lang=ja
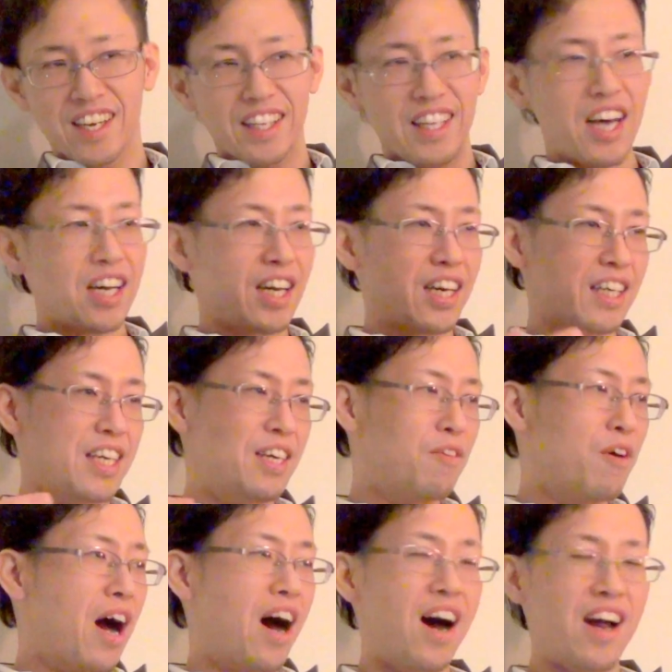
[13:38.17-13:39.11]
なんか
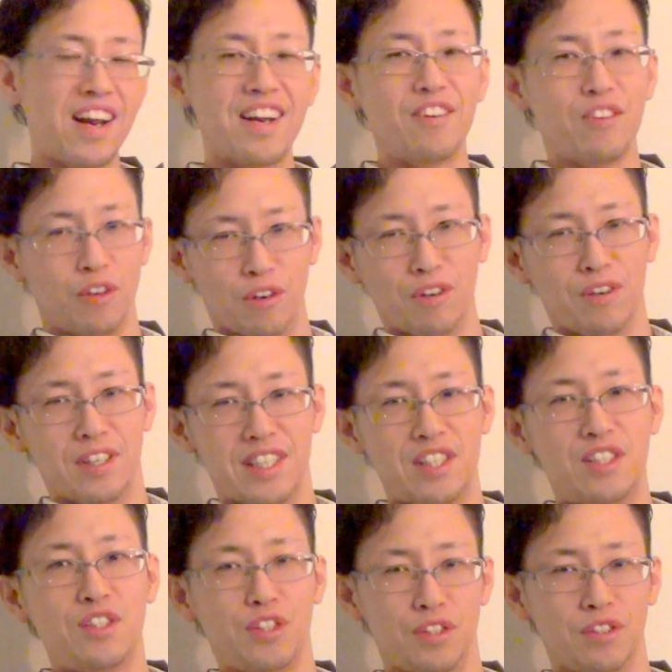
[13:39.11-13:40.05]
気は晴れるよ、
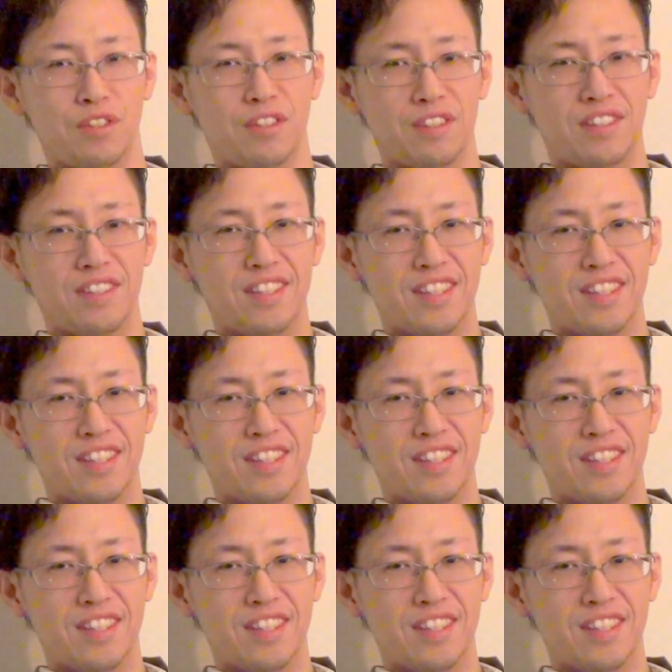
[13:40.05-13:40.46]
一瞬。